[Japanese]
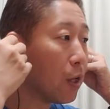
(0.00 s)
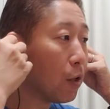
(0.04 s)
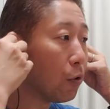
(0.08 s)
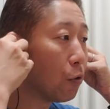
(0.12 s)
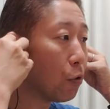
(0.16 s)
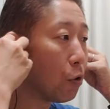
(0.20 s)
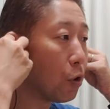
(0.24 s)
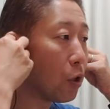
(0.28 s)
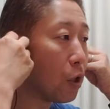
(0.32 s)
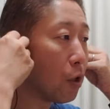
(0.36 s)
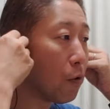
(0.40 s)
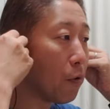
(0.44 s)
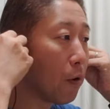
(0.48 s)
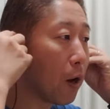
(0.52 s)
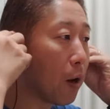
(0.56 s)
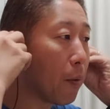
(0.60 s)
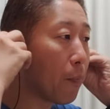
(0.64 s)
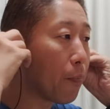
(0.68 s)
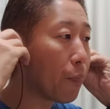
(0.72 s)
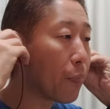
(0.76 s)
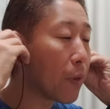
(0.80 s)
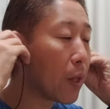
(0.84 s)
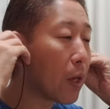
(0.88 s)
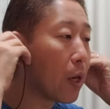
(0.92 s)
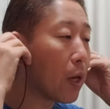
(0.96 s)
それでは
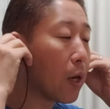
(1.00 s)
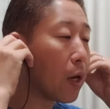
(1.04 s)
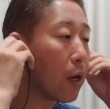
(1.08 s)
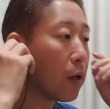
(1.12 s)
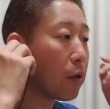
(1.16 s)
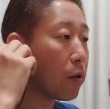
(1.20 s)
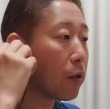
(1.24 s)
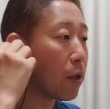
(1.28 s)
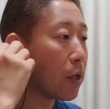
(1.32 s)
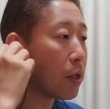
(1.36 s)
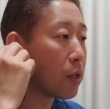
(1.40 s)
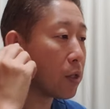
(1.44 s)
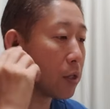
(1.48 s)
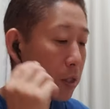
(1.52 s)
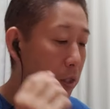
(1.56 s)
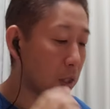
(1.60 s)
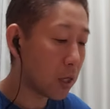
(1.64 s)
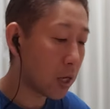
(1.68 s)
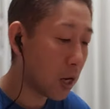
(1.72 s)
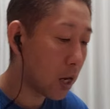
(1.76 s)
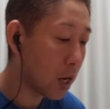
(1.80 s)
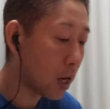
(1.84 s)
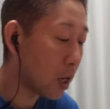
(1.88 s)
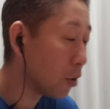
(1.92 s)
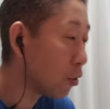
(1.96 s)
えー、3時
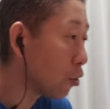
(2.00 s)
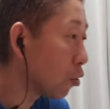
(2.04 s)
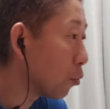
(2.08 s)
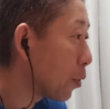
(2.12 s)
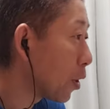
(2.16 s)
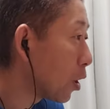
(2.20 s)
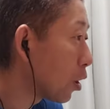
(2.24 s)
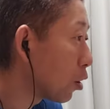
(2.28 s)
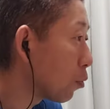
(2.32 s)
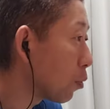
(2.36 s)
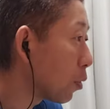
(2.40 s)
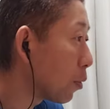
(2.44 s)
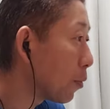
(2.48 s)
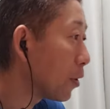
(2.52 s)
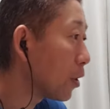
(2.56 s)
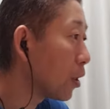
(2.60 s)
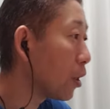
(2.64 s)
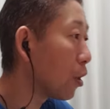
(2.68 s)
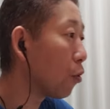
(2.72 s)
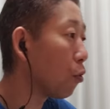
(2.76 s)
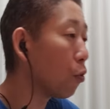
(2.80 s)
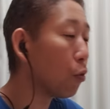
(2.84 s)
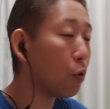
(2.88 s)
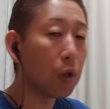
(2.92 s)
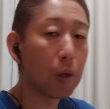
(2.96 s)
間半の番組
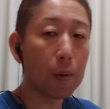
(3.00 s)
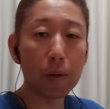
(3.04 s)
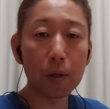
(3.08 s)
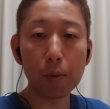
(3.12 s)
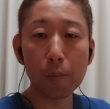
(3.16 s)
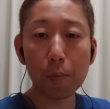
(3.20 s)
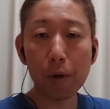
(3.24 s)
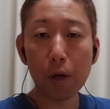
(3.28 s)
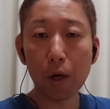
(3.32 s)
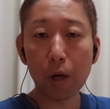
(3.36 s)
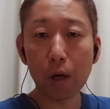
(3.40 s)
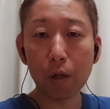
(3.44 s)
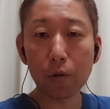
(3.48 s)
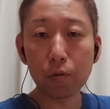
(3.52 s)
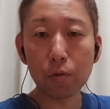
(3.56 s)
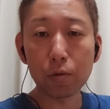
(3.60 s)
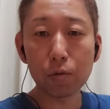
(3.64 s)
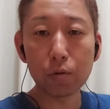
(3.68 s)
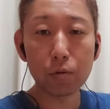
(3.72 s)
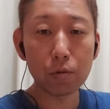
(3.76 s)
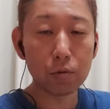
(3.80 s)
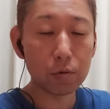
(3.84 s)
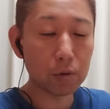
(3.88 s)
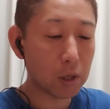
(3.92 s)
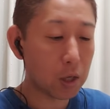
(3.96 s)
ビデオをね頭から
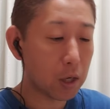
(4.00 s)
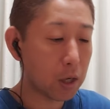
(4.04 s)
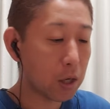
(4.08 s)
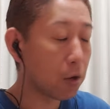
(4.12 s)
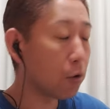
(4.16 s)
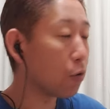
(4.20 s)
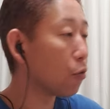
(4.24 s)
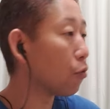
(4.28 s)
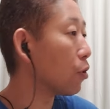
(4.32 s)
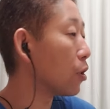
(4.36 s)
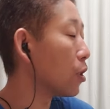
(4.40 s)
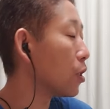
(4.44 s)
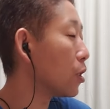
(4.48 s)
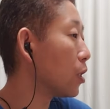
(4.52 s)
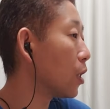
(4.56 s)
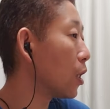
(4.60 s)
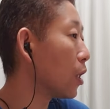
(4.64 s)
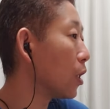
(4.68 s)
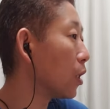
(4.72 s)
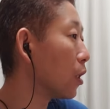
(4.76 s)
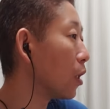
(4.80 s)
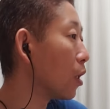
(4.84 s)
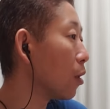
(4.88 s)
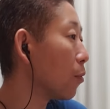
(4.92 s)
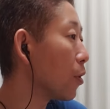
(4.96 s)
ずっと早送りし
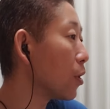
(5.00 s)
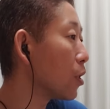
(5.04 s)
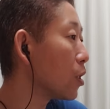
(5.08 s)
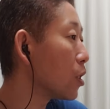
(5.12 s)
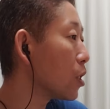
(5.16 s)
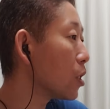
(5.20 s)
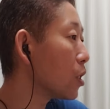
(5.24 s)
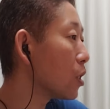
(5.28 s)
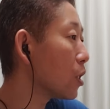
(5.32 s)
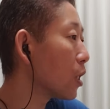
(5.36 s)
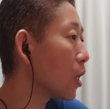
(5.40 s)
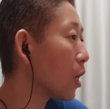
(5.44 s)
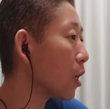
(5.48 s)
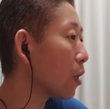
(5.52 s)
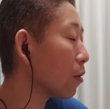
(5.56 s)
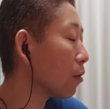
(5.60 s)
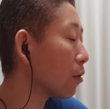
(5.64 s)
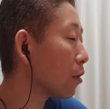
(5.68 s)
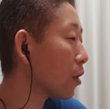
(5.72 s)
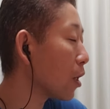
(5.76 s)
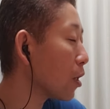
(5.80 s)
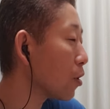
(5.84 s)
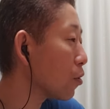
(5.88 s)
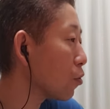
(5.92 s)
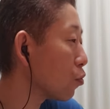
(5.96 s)
ていって今1時間
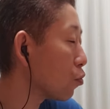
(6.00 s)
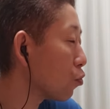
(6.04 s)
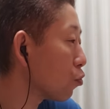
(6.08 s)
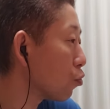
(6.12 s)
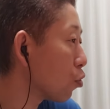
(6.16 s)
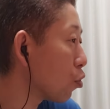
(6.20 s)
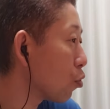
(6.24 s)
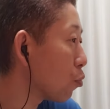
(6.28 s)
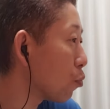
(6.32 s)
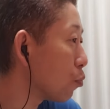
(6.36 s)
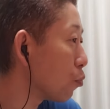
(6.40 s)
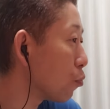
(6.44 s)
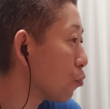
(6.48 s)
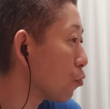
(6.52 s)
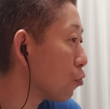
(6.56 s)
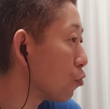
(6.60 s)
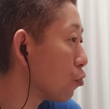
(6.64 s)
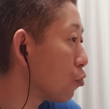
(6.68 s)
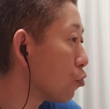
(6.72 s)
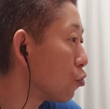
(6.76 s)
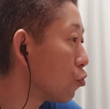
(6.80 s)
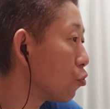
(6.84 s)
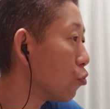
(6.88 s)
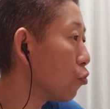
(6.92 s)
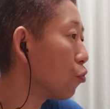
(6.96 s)
34分
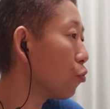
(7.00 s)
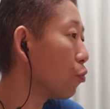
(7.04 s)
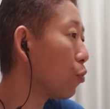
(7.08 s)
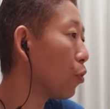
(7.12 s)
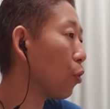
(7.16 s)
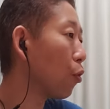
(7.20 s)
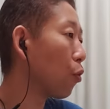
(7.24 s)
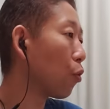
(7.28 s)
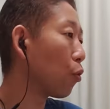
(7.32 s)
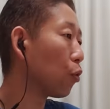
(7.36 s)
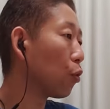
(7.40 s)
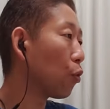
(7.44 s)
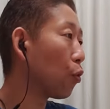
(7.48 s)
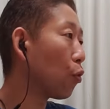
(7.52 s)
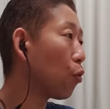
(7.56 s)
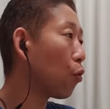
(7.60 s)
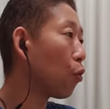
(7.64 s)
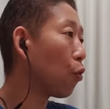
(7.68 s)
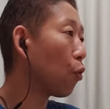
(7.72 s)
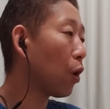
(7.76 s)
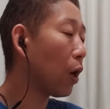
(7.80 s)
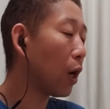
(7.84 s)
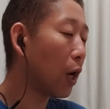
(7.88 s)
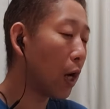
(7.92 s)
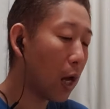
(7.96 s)
10秒のと
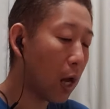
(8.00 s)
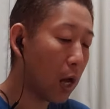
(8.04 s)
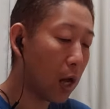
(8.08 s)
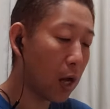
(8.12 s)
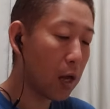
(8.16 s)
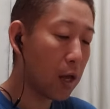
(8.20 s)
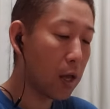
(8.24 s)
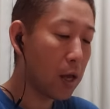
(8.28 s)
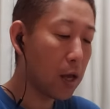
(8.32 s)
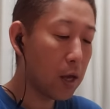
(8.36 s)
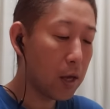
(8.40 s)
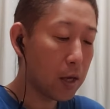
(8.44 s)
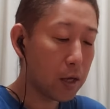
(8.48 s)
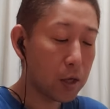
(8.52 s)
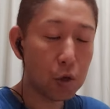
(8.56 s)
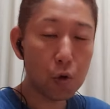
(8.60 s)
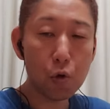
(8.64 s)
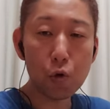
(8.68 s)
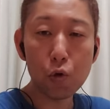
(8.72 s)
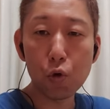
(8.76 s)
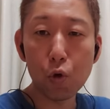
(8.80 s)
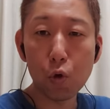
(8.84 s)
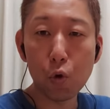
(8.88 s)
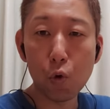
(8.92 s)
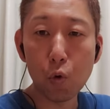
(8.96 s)
ころからい
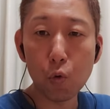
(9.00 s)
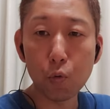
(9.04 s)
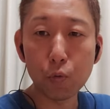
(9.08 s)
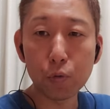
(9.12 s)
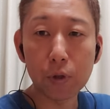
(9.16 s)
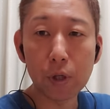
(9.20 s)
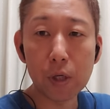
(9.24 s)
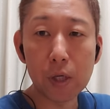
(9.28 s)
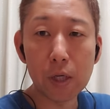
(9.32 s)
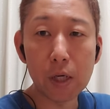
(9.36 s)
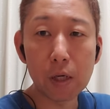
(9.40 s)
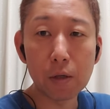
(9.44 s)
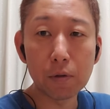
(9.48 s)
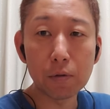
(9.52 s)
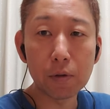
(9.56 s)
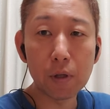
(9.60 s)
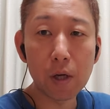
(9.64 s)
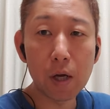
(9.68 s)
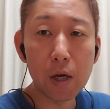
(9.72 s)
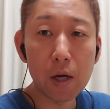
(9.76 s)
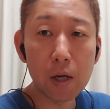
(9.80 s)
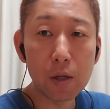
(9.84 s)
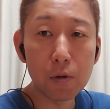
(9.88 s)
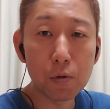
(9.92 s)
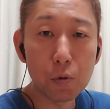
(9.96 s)
よいよお二人が
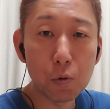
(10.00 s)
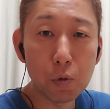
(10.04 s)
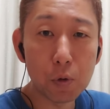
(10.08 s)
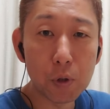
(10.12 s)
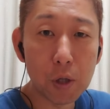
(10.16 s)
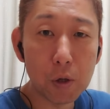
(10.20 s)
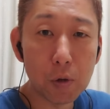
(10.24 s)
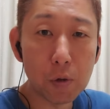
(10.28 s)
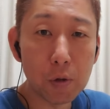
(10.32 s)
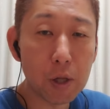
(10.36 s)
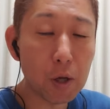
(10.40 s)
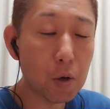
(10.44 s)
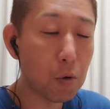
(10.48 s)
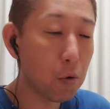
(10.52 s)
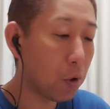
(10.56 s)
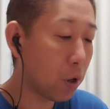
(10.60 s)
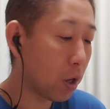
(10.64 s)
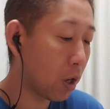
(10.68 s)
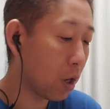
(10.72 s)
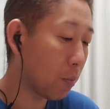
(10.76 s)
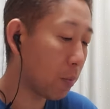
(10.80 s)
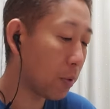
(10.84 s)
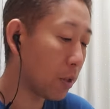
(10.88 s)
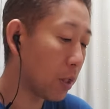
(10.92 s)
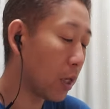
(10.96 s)
歌われそうなのでここ
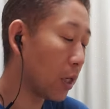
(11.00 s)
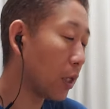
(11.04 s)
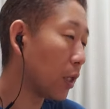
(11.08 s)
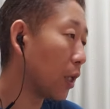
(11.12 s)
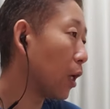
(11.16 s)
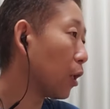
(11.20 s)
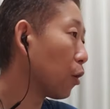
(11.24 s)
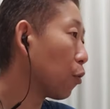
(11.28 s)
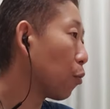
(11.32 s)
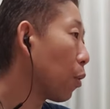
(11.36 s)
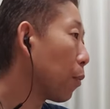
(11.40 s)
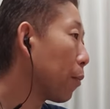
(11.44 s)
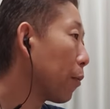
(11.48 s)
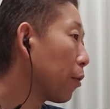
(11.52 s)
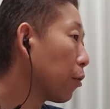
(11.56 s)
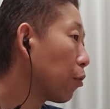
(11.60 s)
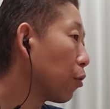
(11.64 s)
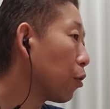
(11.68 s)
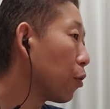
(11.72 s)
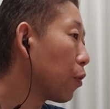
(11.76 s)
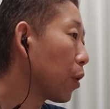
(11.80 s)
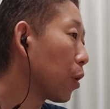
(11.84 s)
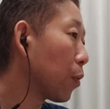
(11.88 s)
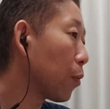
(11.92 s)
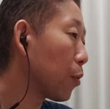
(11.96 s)
から見ていきたいと思います。
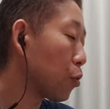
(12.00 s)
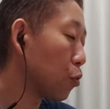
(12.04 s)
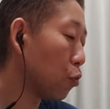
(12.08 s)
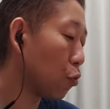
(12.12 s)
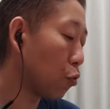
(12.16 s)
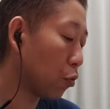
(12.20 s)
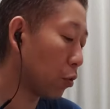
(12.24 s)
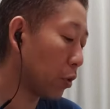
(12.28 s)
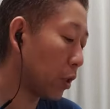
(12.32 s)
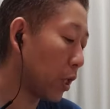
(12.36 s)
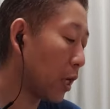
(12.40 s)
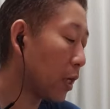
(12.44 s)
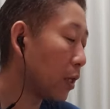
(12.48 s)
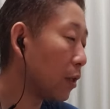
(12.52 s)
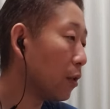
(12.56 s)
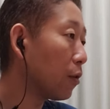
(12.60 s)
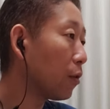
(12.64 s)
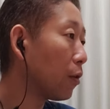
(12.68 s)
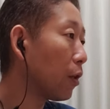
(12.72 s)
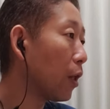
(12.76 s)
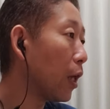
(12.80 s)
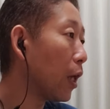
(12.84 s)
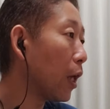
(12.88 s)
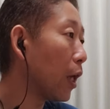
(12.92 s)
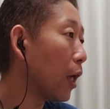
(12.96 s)
それではいきましょう再
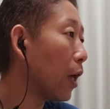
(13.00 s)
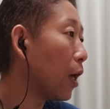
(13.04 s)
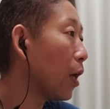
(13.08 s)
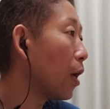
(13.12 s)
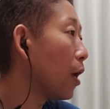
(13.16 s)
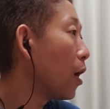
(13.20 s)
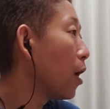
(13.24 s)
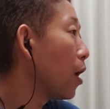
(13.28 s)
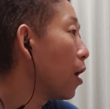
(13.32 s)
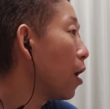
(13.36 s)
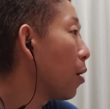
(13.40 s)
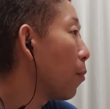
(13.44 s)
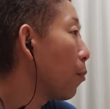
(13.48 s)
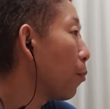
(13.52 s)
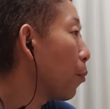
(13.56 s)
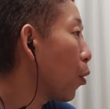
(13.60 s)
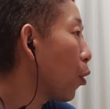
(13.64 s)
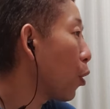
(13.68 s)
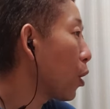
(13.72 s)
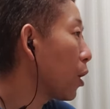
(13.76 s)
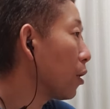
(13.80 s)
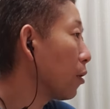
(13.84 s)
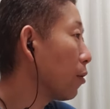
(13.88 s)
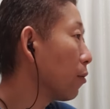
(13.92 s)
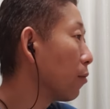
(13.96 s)
生
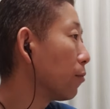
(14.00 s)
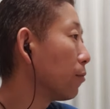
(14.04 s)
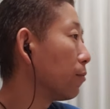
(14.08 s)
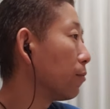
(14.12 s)
ポコリン